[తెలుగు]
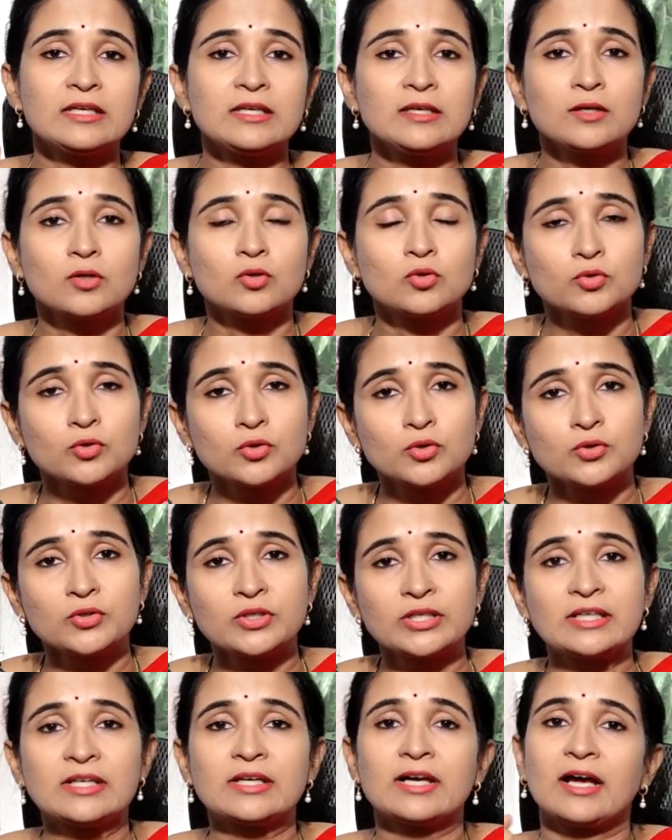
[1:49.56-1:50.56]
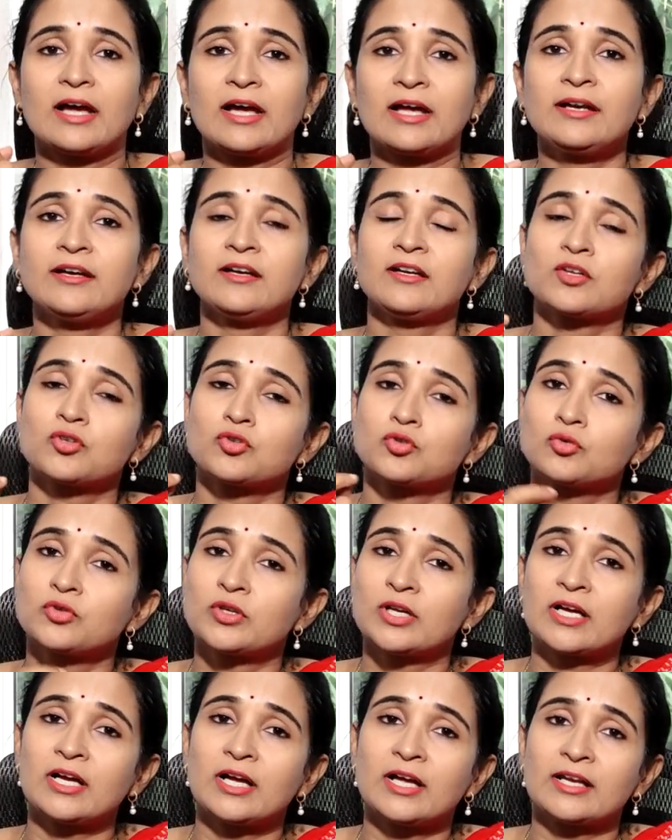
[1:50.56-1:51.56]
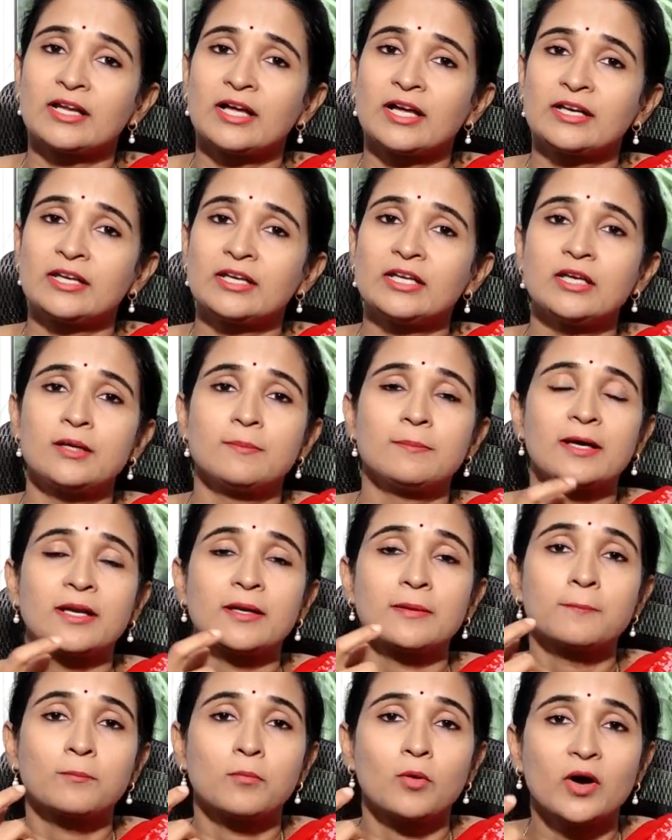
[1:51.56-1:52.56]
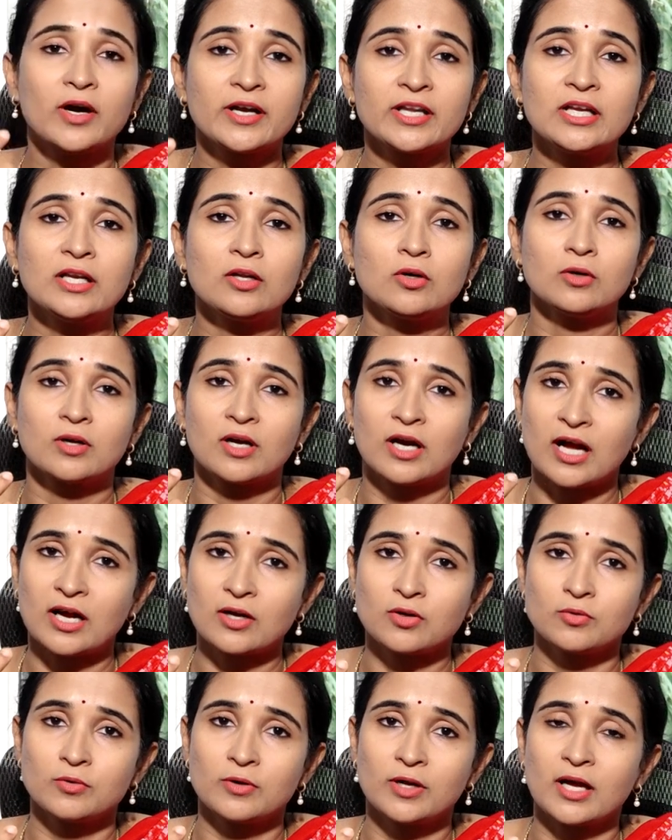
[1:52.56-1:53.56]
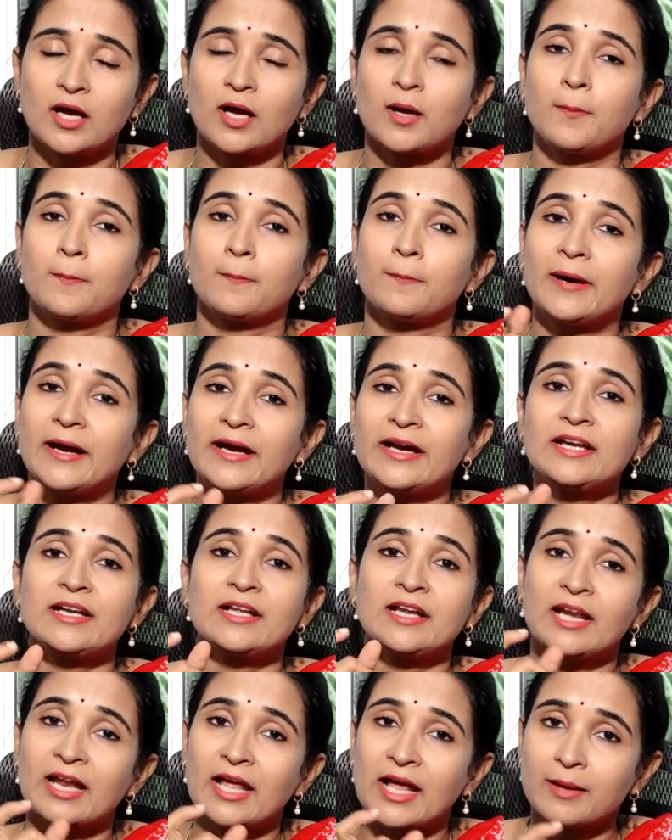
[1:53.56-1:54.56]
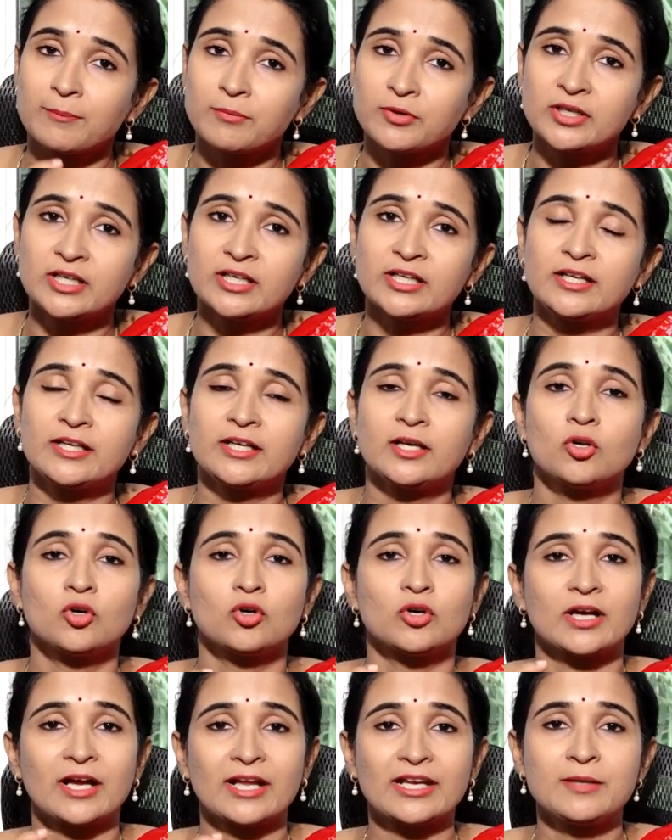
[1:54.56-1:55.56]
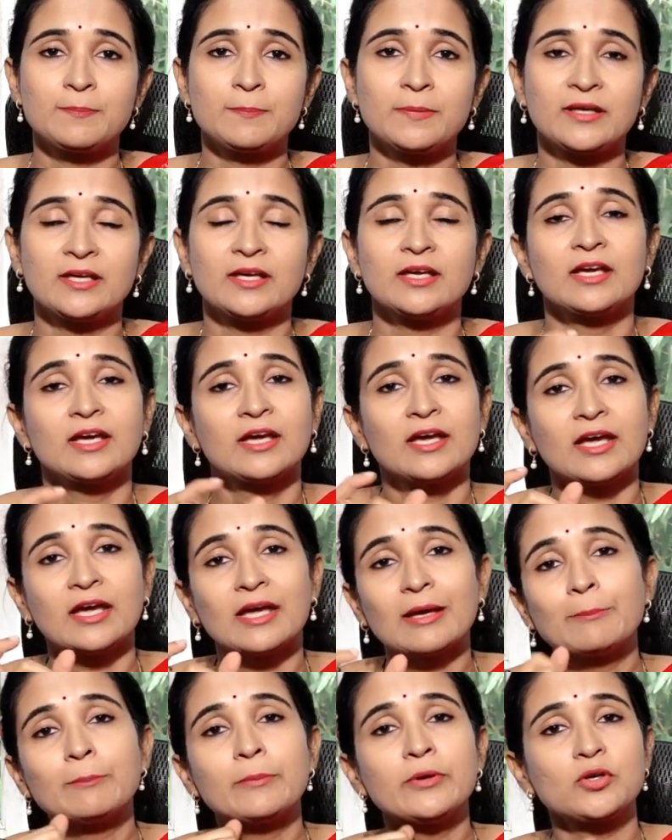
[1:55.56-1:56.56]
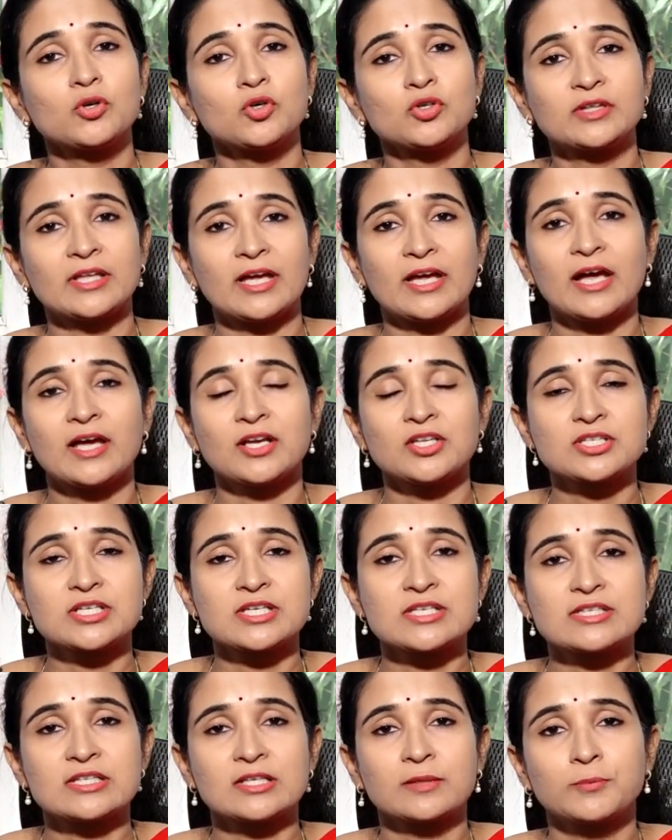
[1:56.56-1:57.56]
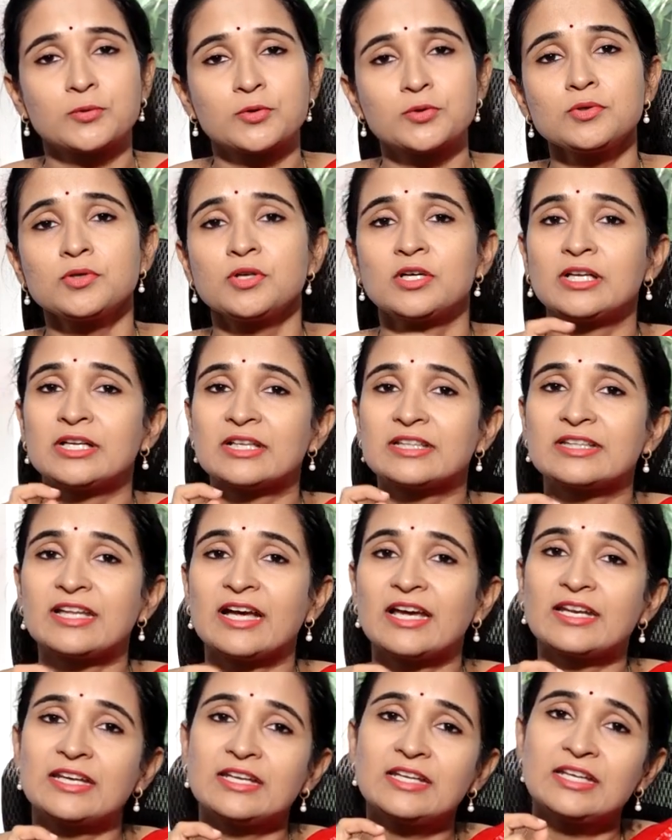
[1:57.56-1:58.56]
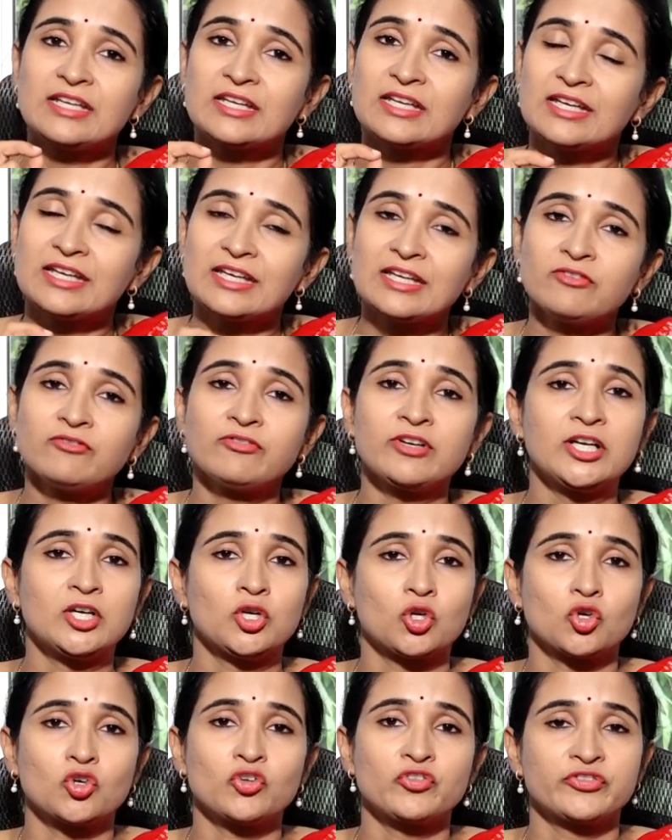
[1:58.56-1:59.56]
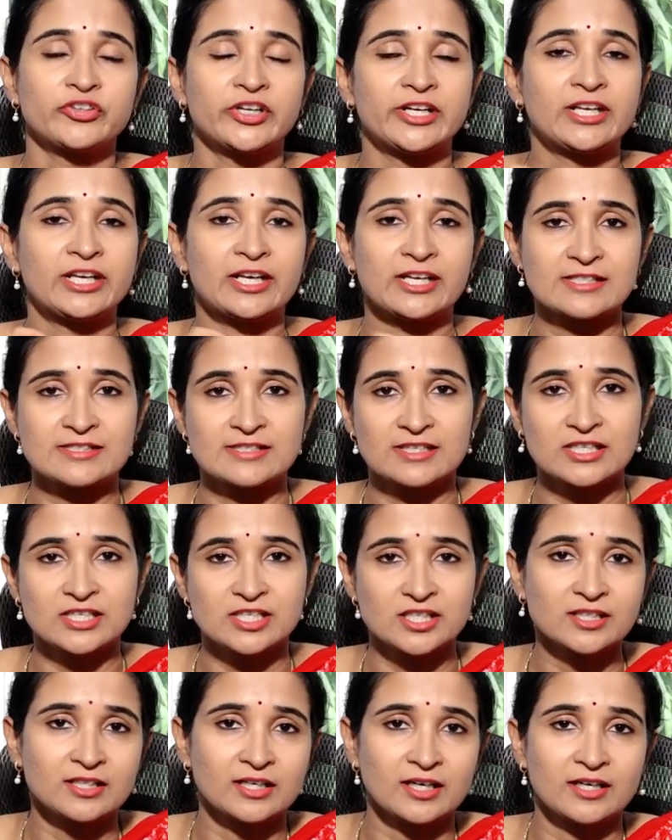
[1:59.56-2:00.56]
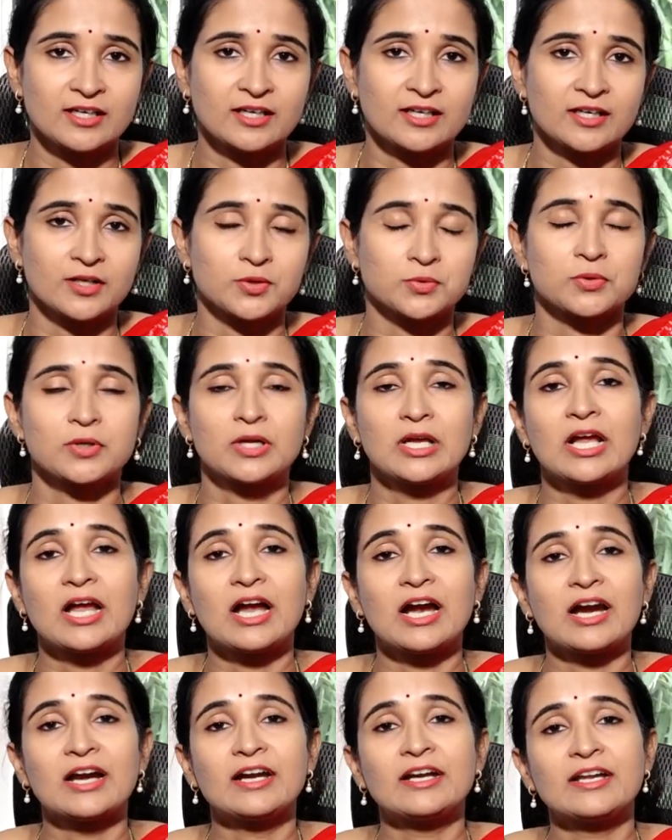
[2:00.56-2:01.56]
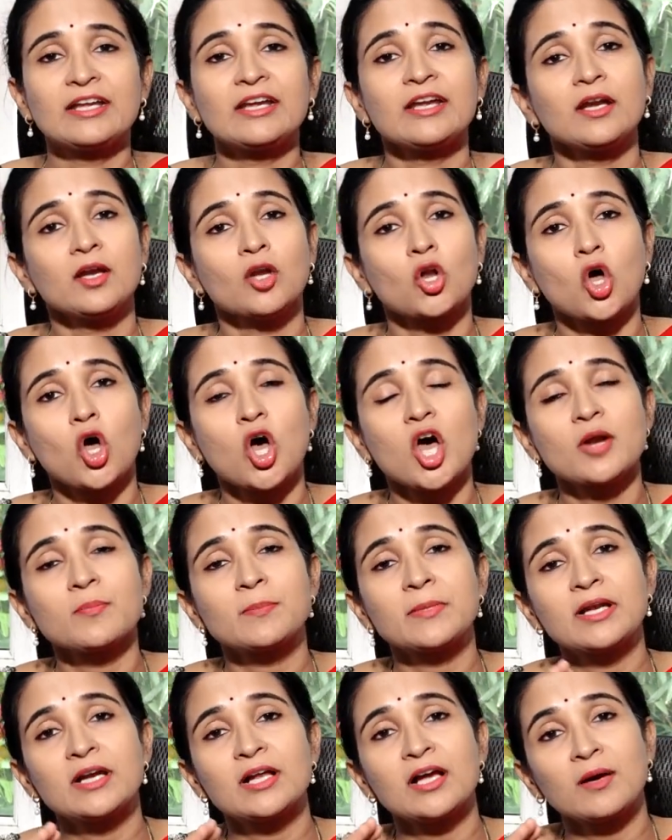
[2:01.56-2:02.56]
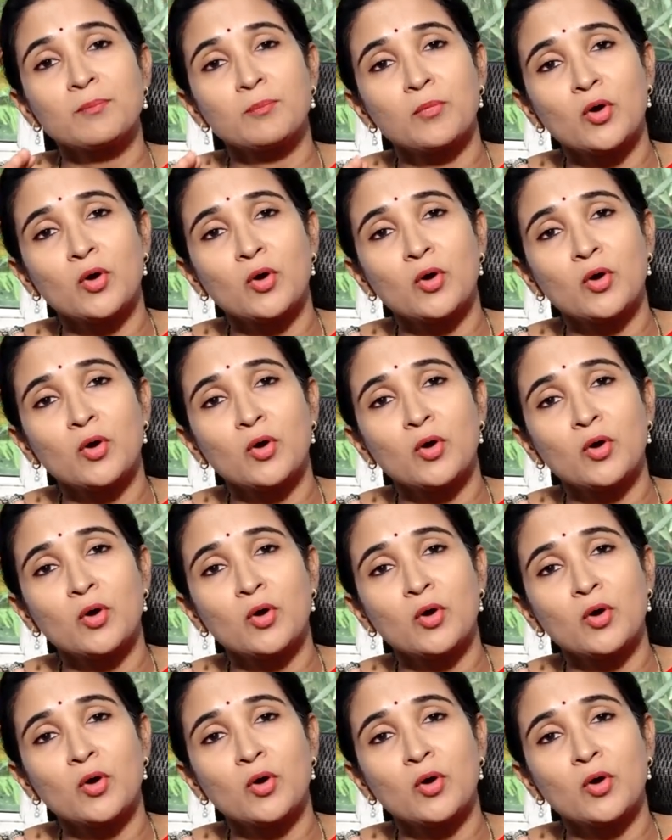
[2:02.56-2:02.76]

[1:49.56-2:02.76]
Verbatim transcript: ఈ గుడ్డుని అండ్ శుక్రకణాన్ని మనం బాడీలో కాకుండా బయట ల్యాబొరేటరీలో కలిపి ఎంబ్రియో తయారు చేసినప్పుడు దాన్ని ఇన్విట్రో ఫర్టిలైజేషన్ అంటారు అంటే నార్మల్గా